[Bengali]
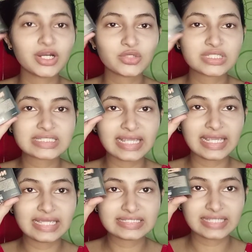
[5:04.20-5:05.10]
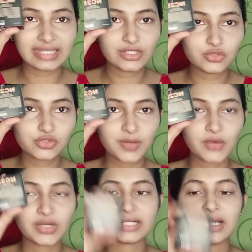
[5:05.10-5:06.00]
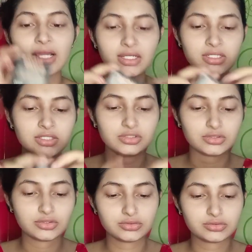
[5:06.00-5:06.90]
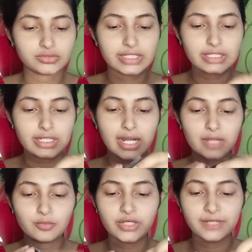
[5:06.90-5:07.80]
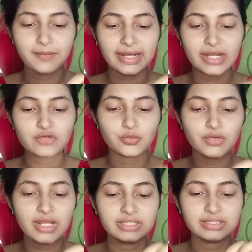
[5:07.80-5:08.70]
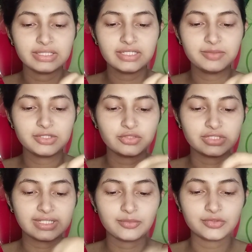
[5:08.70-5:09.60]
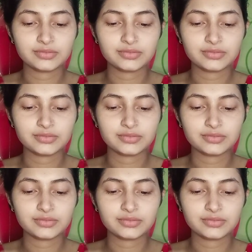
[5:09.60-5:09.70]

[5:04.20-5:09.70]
হচ্ছে এই যে এই লুজ পাউডারটা তো এটা কার্ডবোর্ডের প্যাকেট উপরে দেখি ভিতরটা কেমন